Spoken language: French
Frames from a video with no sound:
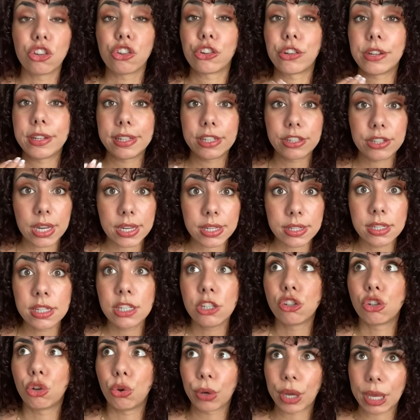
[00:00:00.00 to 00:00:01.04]
je l'ai déjà
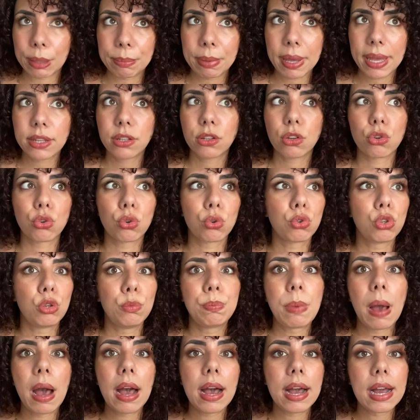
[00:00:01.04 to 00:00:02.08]
dit, je le répète, je suis
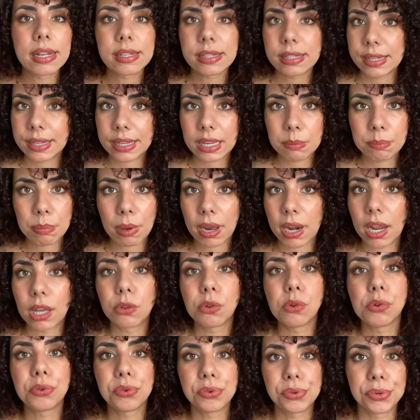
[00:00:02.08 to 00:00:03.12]
pas attirée par la
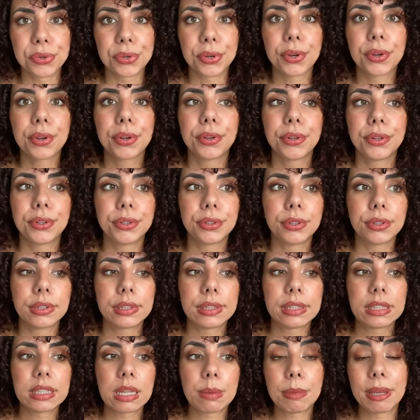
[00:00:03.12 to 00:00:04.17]
culture
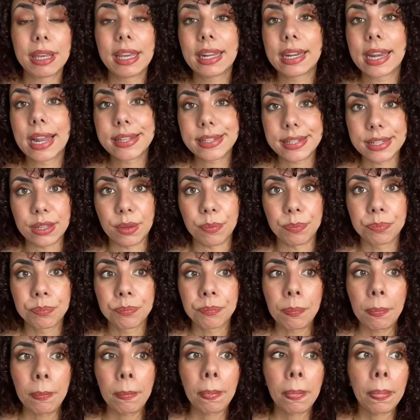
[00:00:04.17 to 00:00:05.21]
d'Amérique latine.
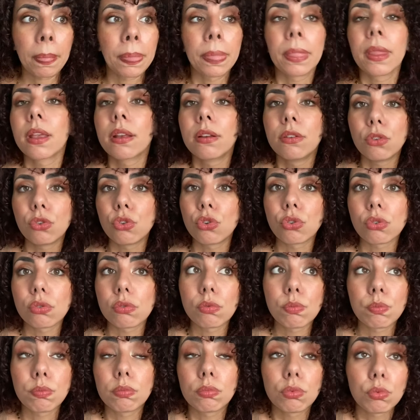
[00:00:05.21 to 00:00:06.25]
Euh,
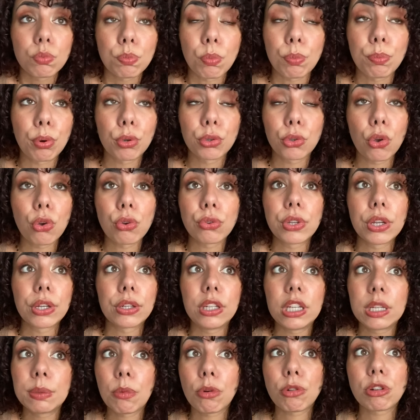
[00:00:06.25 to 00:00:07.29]
pourtant,
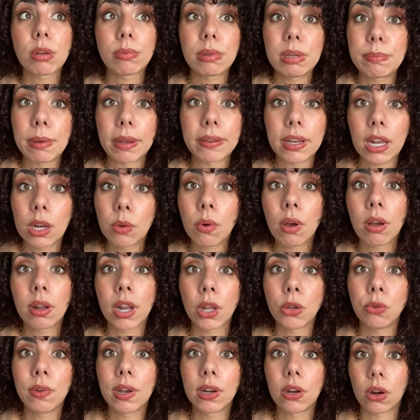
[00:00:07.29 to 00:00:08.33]
techniquement, j'habite pas très loin, la
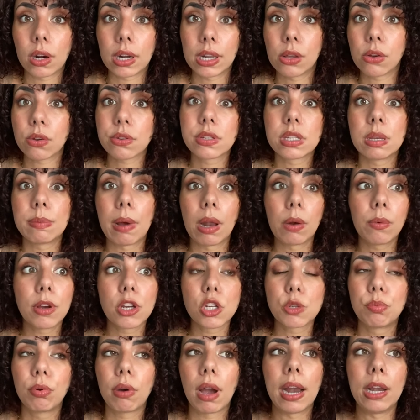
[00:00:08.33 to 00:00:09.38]
Nouvelle-Orléans, c'est pas loin,
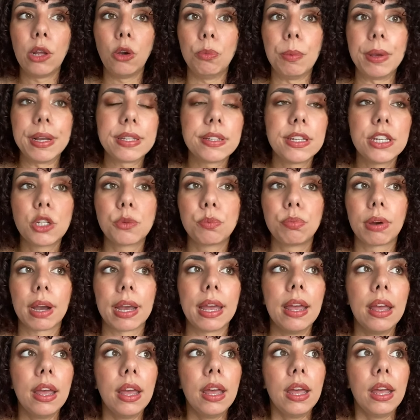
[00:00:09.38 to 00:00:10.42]
je pourrais aller au Mexique, je pourrais...
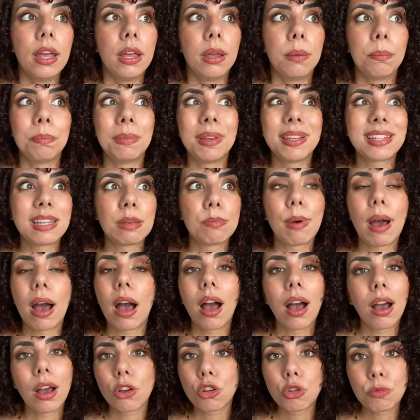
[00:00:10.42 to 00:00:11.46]
Mais c'est
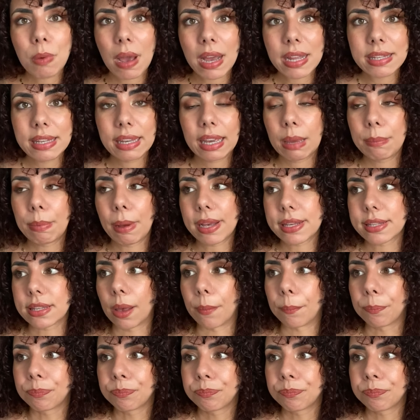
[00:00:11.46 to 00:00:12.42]
pas... je suis pas attirée par ça.